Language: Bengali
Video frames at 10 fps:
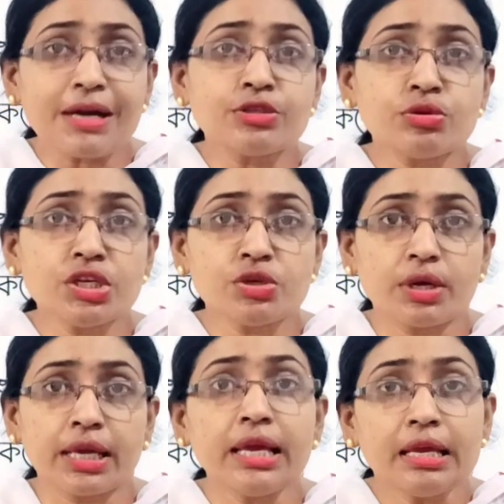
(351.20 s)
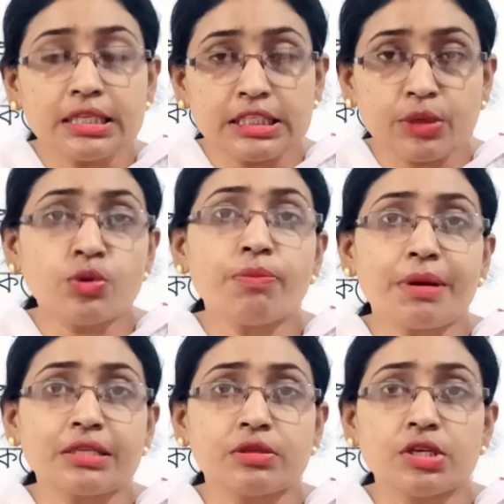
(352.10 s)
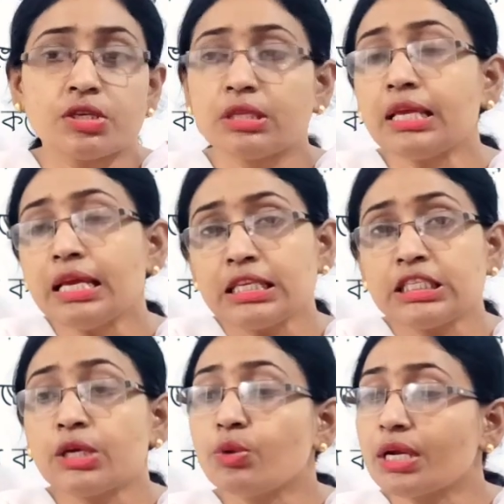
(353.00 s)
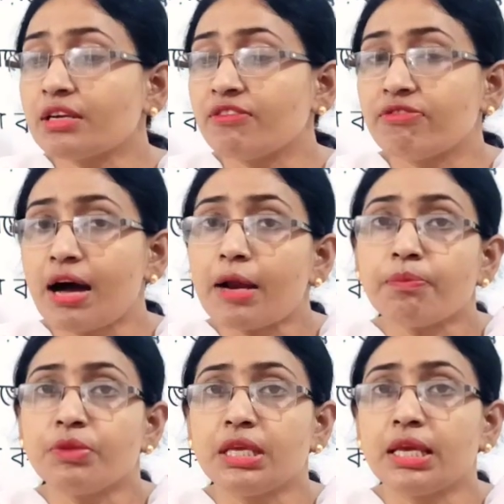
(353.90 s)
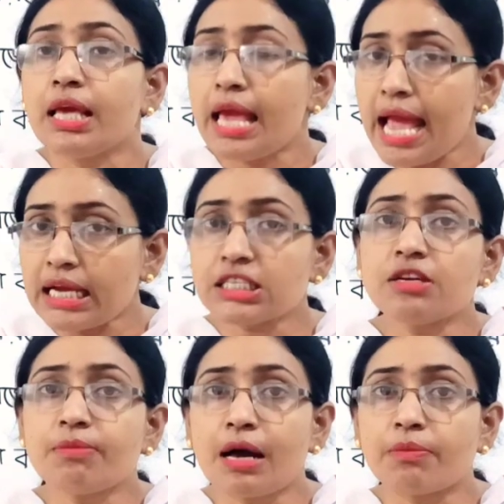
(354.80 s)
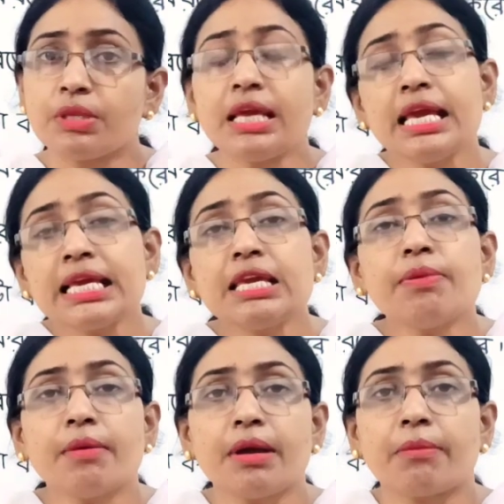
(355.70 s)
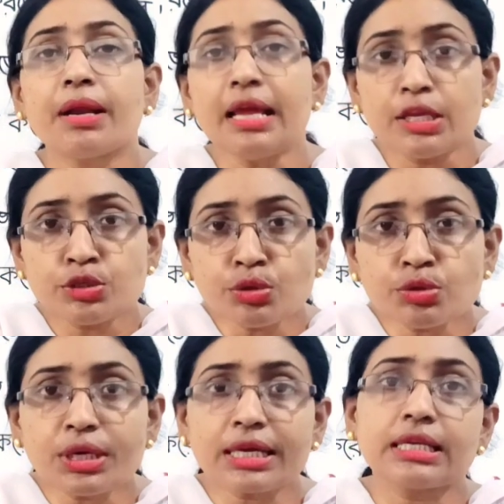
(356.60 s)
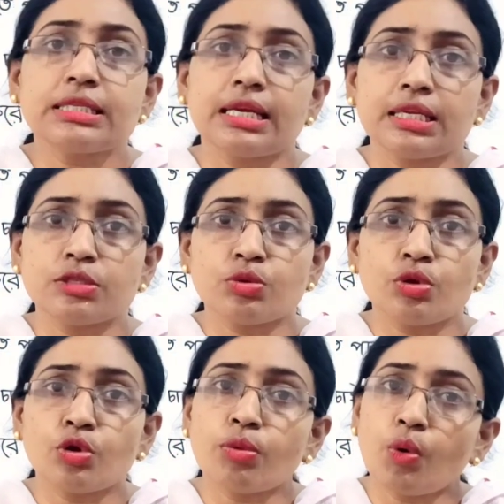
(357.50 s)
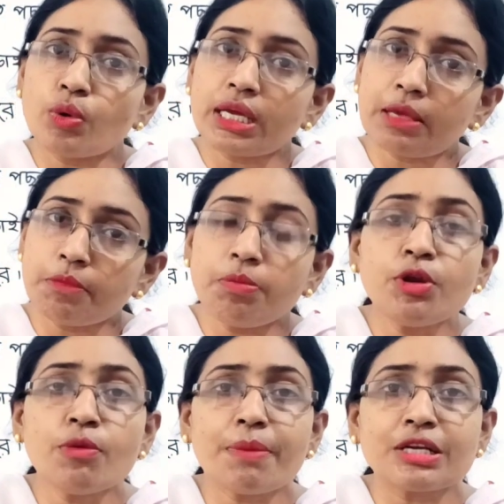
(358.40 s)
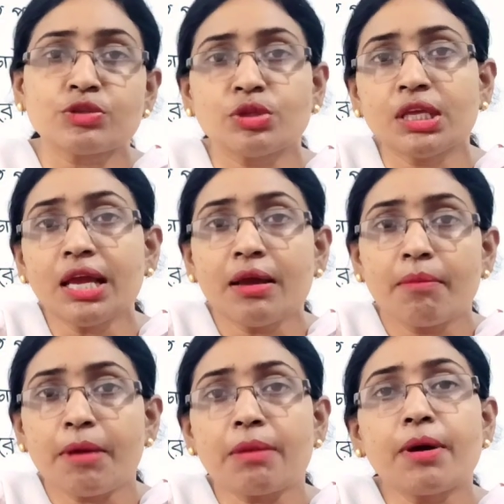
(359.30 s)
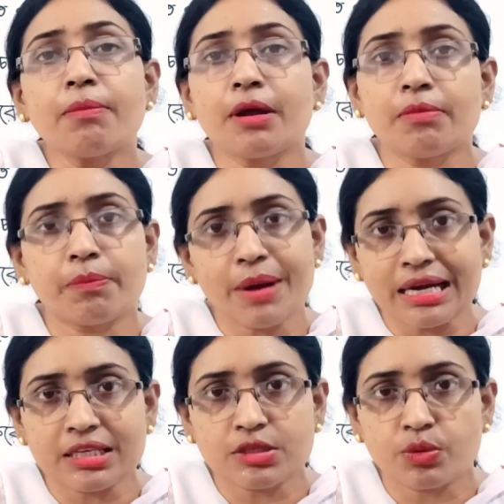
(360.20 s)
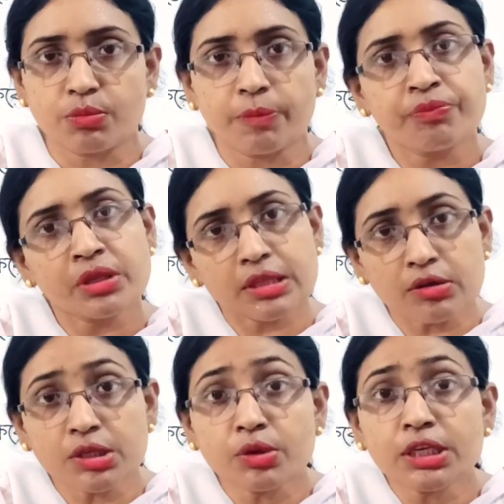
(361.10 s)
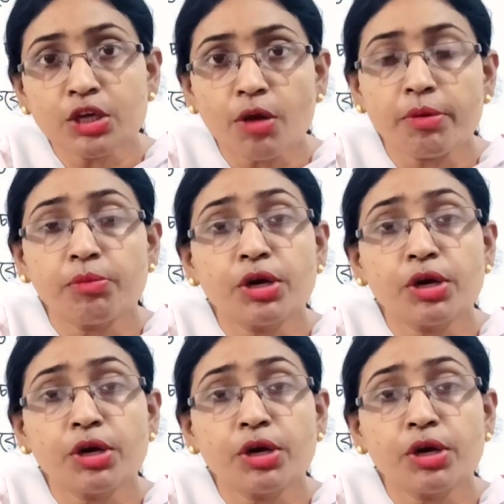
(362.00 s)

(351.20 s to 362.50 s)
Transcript: পার্সনের সঙ্গে যে কোনো পার্সনের সাথে যে কোনো একটা ভার্ব দিয়ে অ্যাকশন ভার্ব দিয়ে কিভাবে আমরা ছোট্ট একটা সেন্টেন্স তৈরি করব ওটাকে বিভিন্ন পার্সন দিয়ে বারবার বারবার প্র্যাকটিস করব। তাহলে করে কী হবে